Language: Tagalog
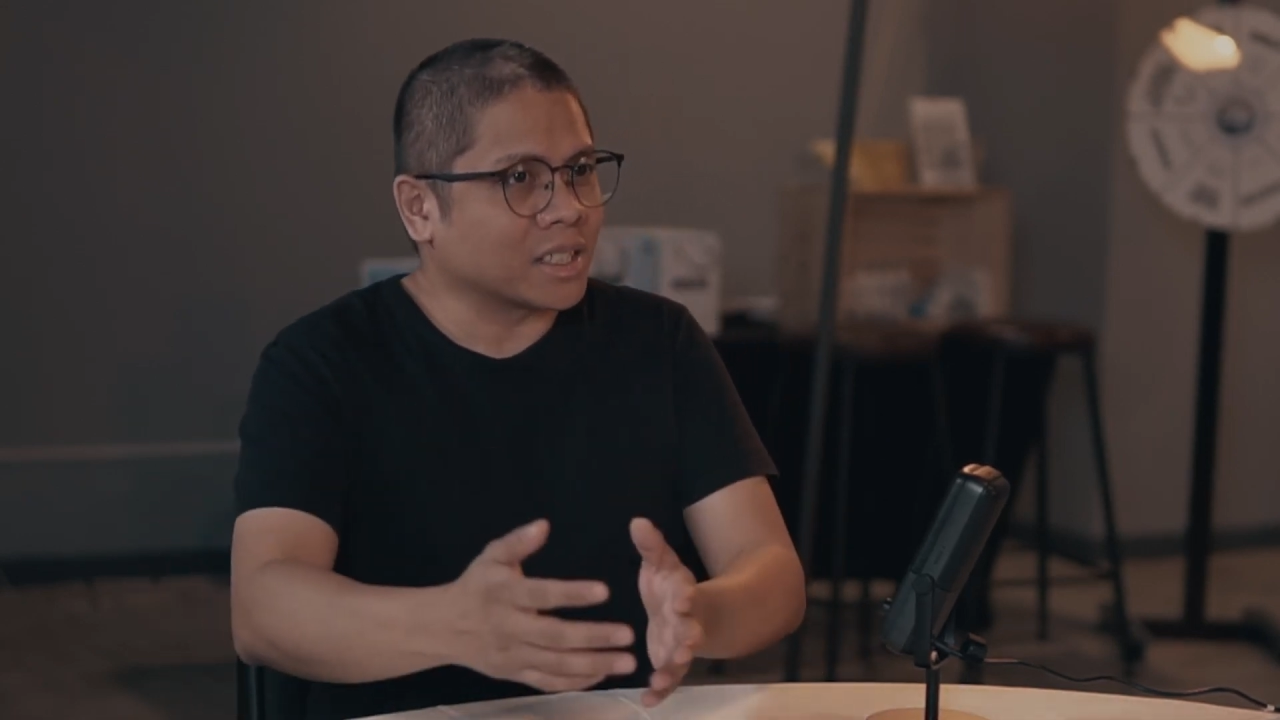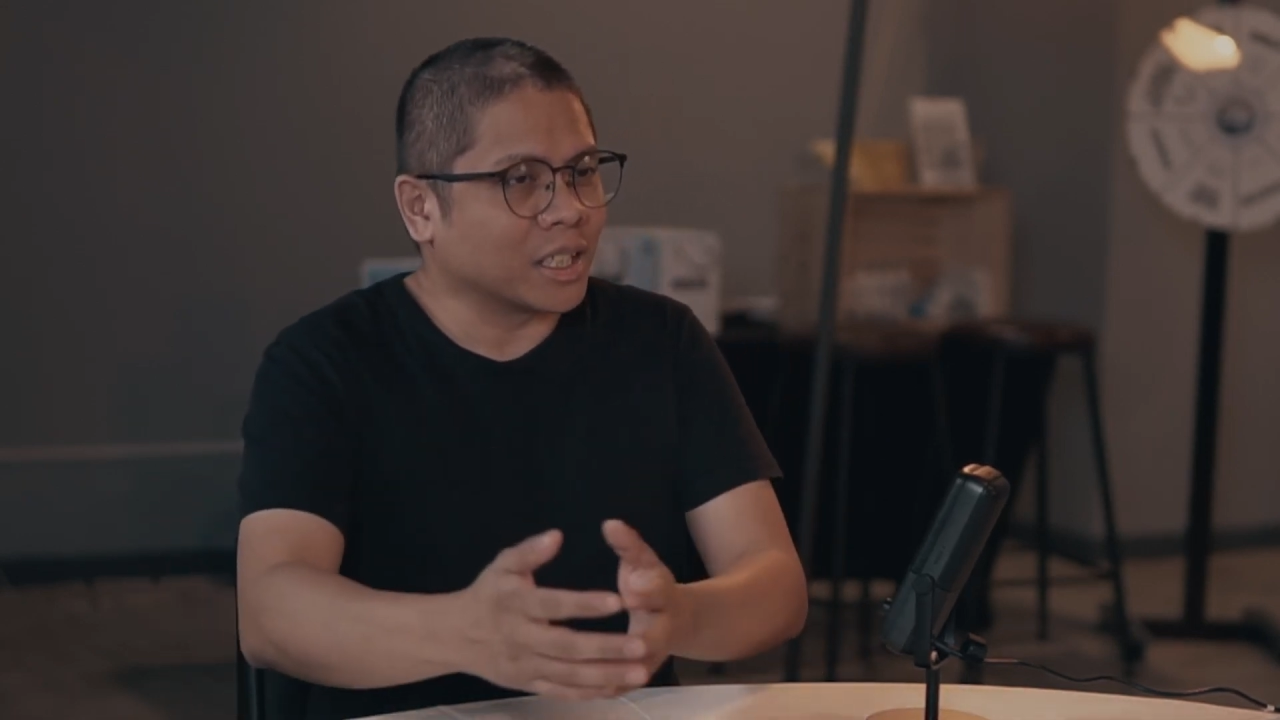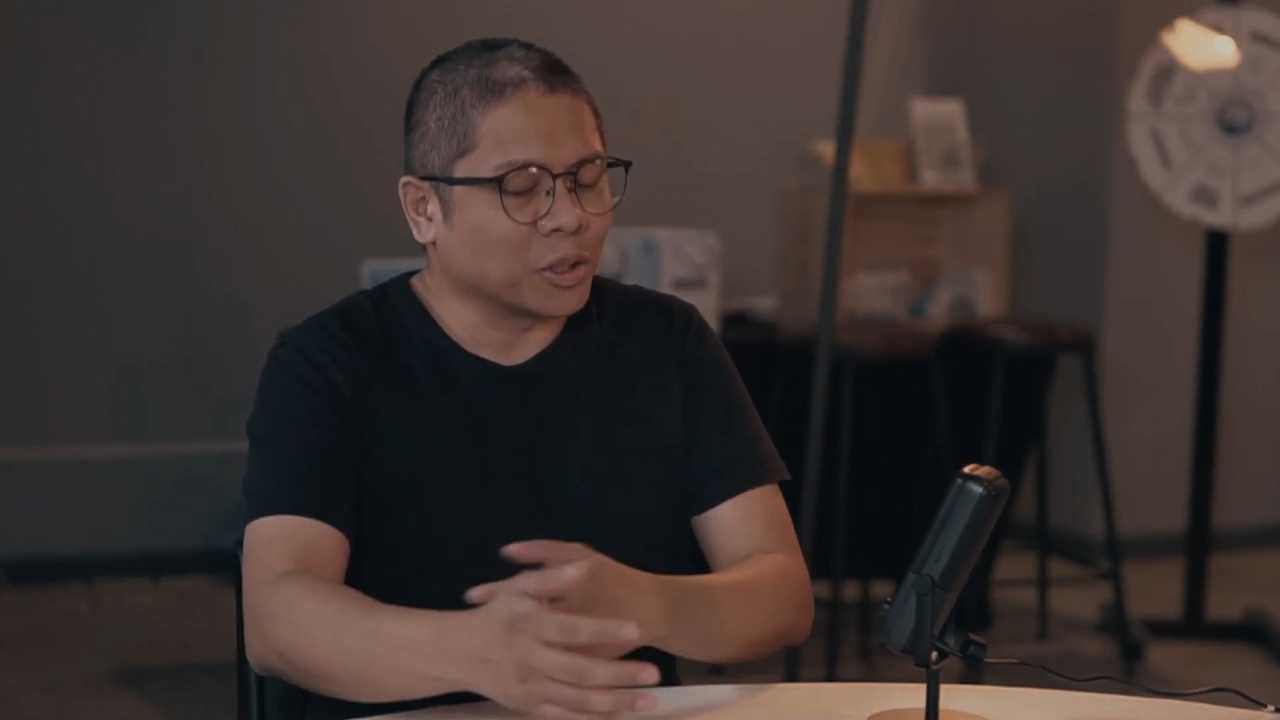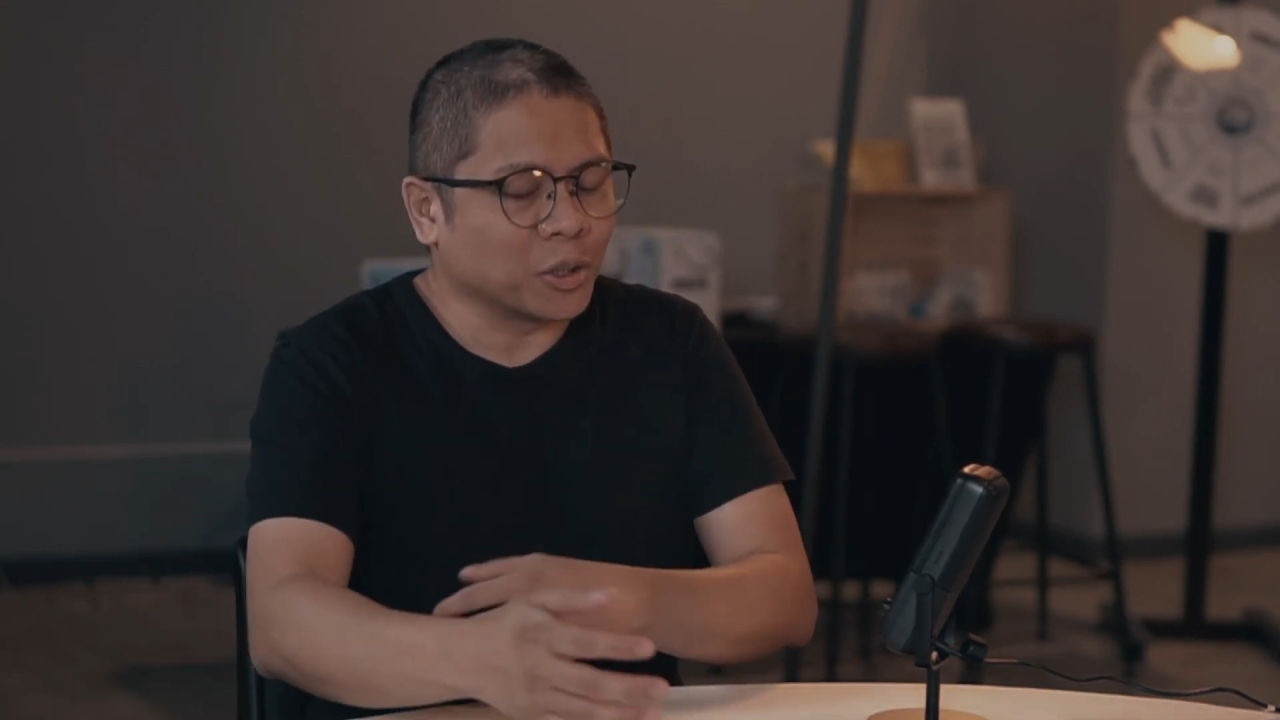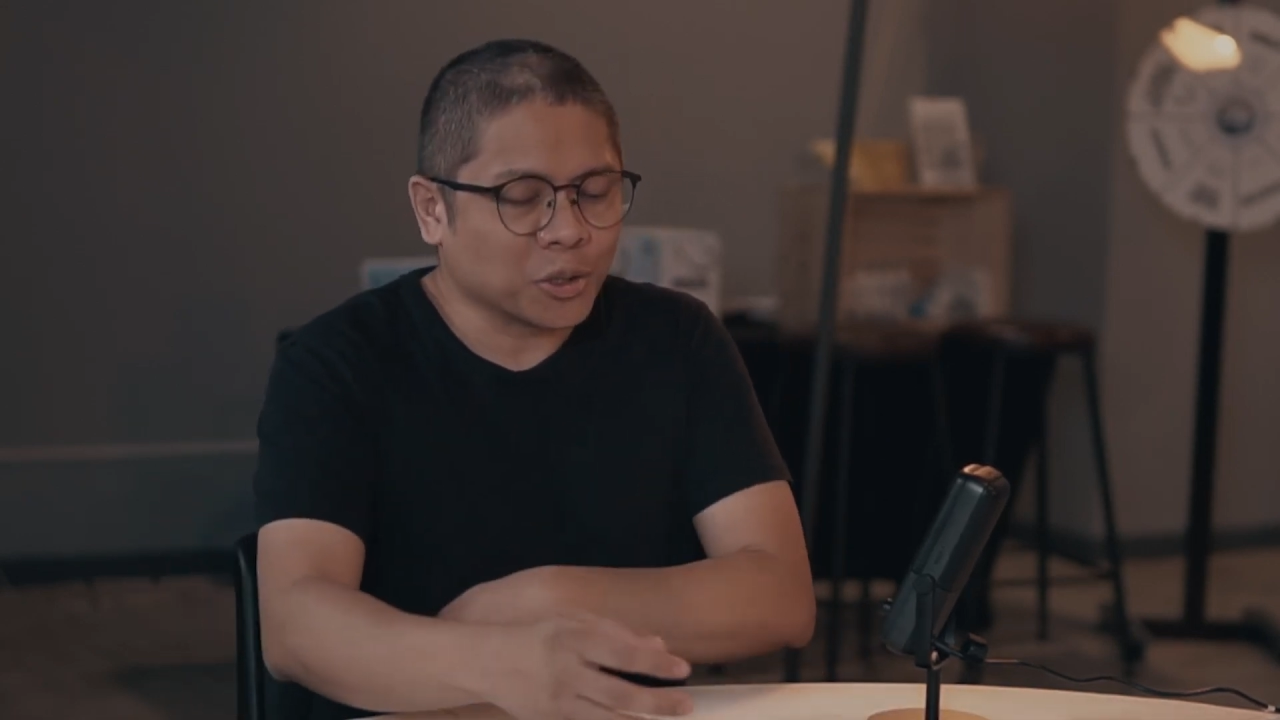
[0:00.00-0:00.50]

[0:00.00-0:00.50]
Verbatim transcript: na to.